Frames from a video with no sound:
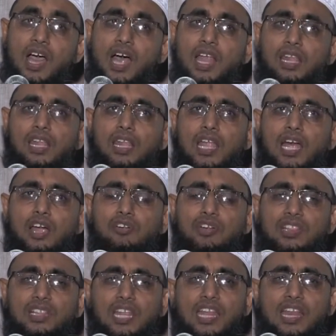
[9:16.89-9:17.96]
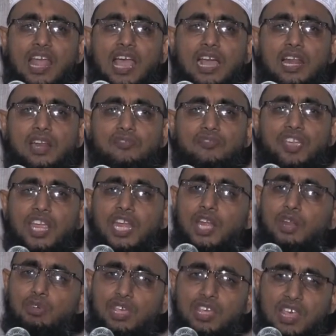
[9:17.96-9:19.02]
அல்லாவிடத்திலே நாங்கள்
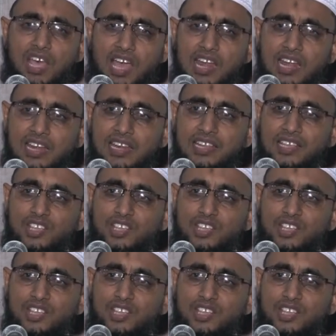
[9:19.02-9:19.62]
வேண்டுவதுதான்